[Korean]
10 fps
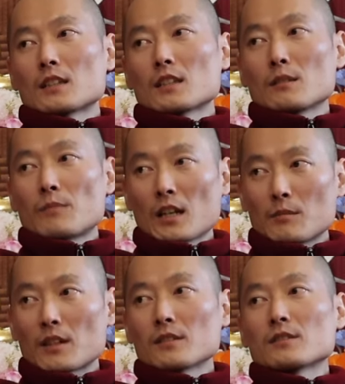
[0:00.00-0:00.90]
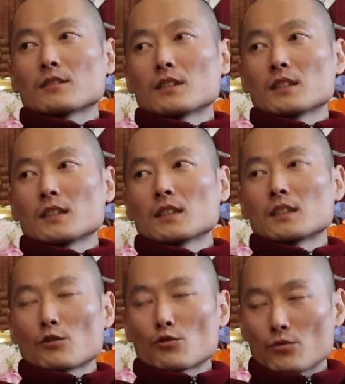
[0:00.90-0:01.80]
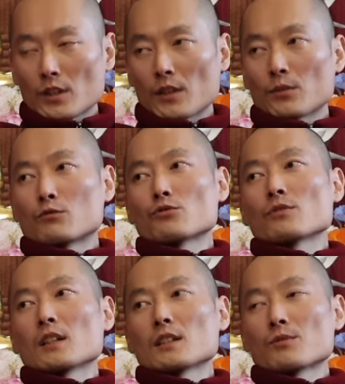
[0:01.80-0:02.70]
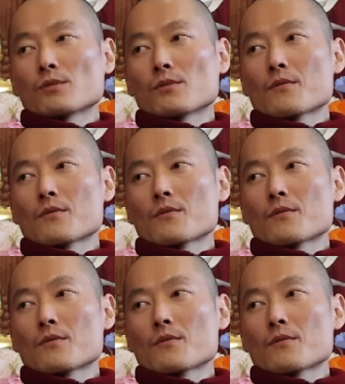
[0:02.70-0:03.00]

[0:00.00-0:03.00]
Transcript: 지금 방금 말했듯이 그렇게 쭉 계속 꾸준히 하십시오.